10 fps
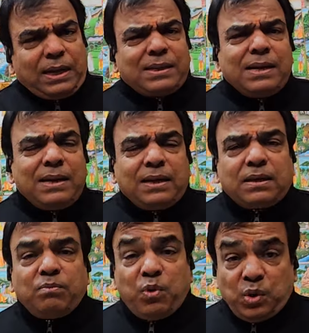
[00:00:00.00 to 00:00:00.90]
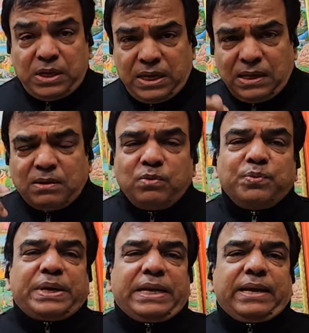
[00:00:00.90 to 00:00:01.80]
कहते हैं ना कि मोदी है तो
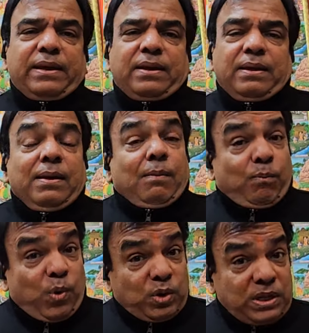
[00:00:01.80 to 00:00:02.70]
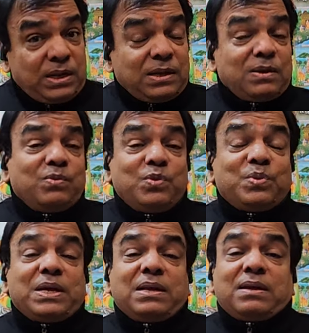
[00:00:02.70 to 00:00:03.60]
मुमकिन है मोदी है तो
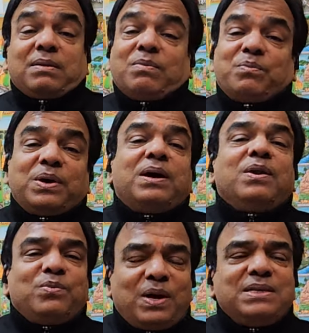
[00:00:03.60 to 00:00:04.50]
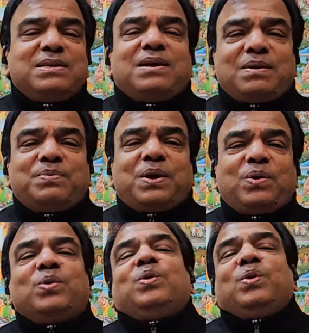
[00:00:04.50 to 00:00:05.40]
मुमकिन है बस हनुमान जी कृपा हो
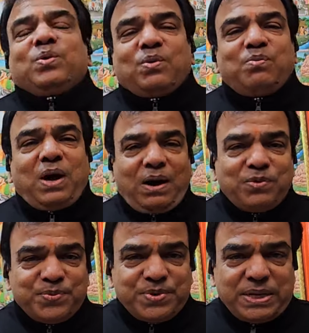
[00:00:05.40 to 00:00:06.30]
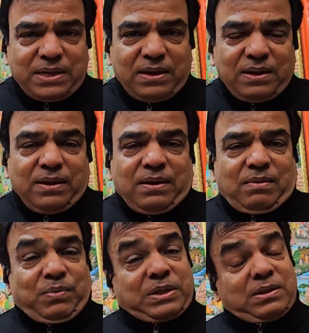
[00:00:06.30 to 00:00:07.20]
तो महामुमकिन है
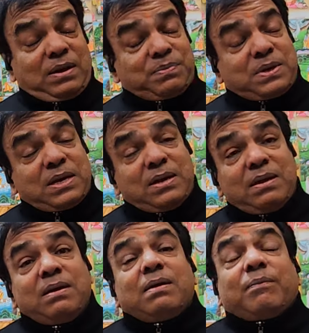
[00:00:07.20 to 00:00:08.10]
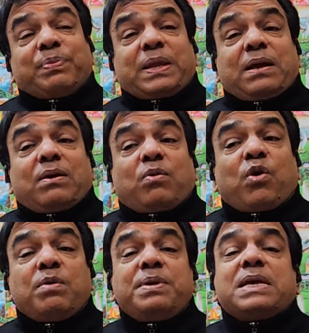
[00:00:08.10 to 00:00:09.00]
मतलब कि
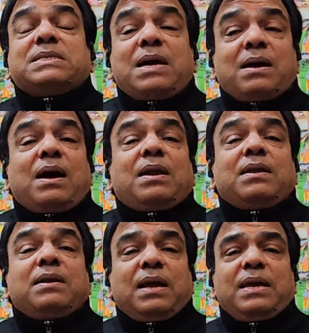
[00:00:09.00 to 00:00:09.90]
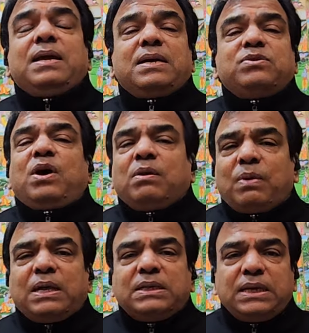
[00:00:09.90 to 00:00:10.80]
कोई भी ऐसा कार्य नहीं है जो
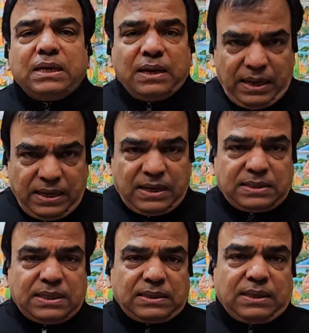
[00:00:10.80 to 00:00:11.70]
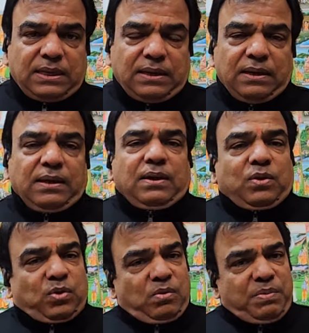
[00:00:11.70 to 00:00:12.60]
हनुमान जी नहीं कर सकते हैं
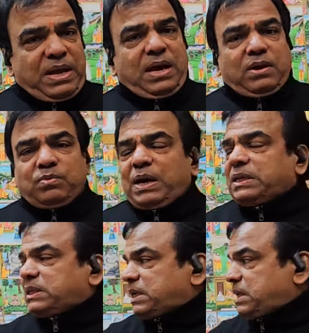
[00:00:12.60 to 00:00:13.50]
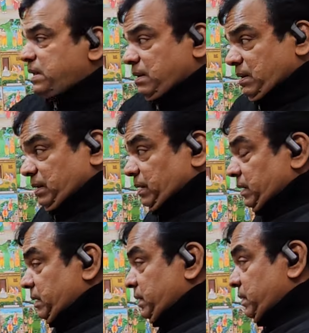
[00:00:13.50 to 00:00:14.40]
तो मैं हनुमान जी के
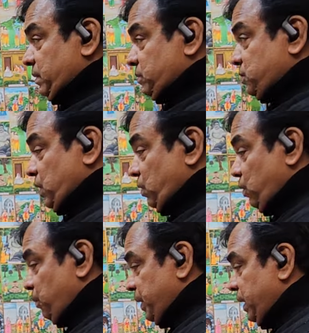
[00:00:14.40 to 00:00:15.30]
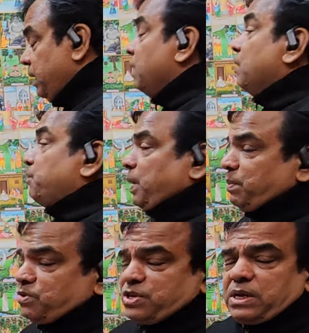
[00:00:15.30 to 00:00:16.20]
चरणों में
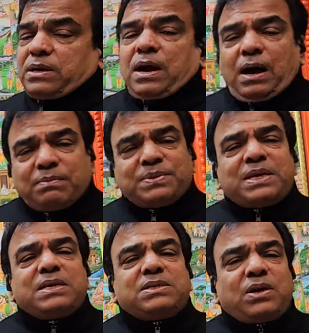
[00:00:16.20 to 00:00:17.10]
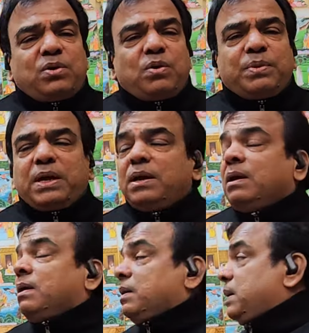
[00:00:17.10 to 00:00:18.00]
प्रभु श्री राम के चरणों में
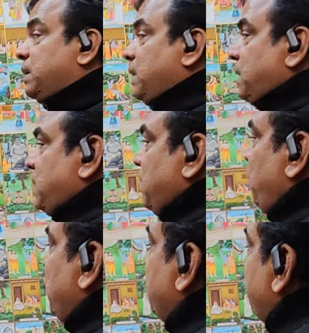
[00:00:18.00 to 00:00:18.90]
ये रख के और ये